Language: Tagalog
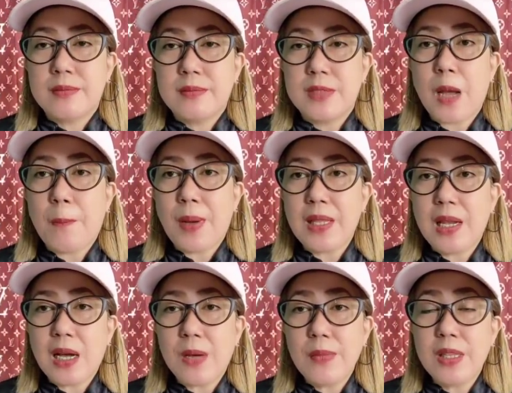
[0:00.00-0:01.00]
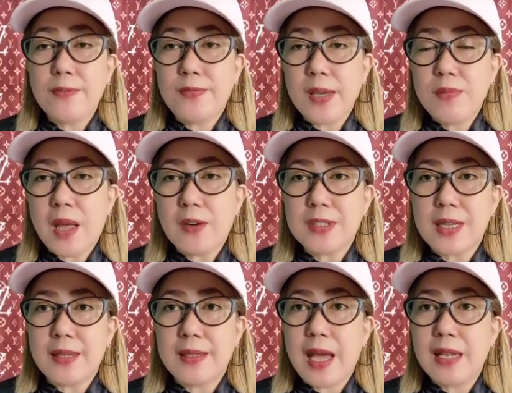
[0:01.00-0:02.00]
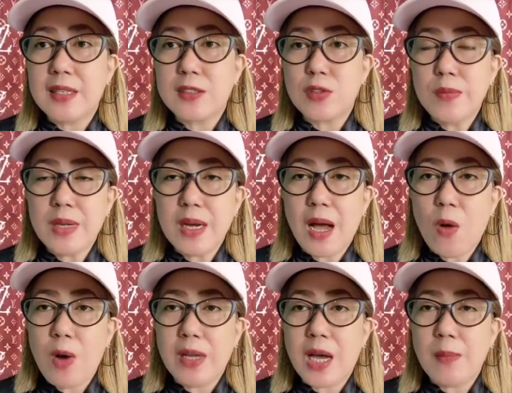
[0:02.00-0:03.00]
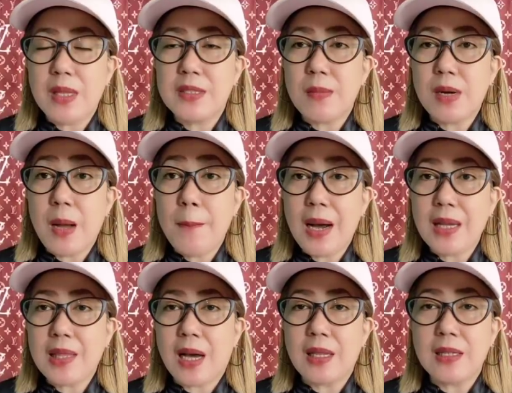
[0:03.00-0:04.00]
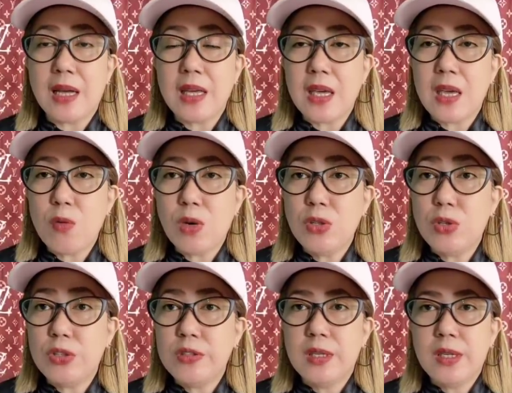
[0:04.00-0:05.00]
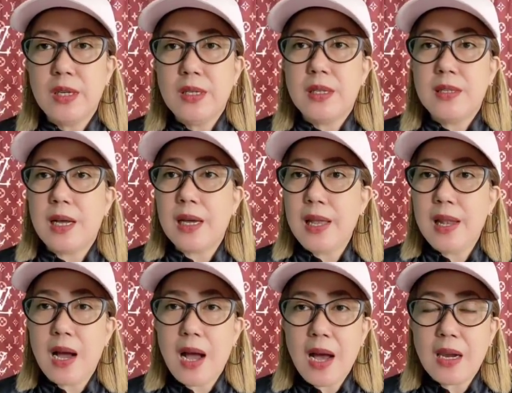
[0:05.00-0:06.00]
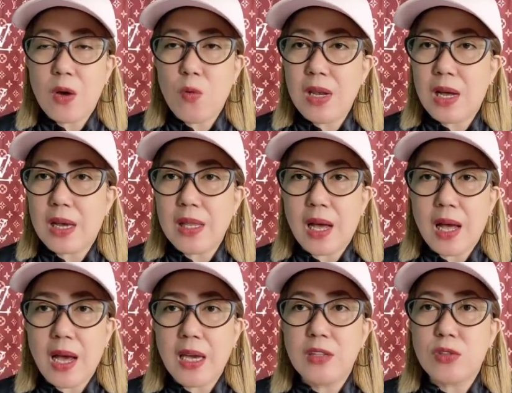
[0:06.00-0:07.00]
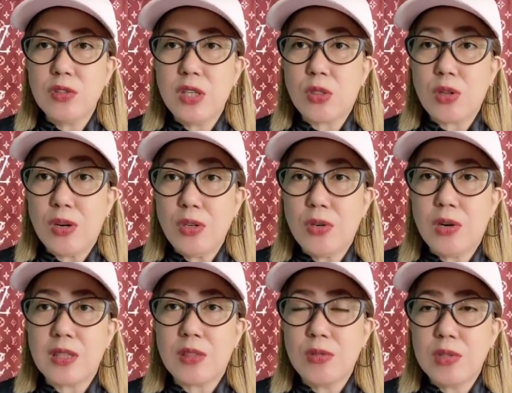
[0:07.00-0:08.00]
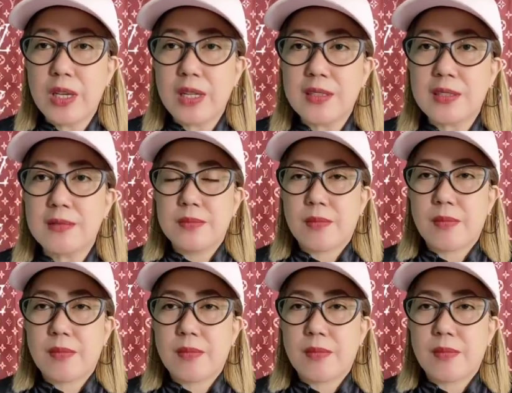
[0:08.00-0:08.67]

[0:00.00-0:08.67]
Nagpadala kami ng 5,000 dahil sa sobrang awa namin sa mga bata na naiiwan doon ng ilang araw walang kinakain kundi toyo at noodles.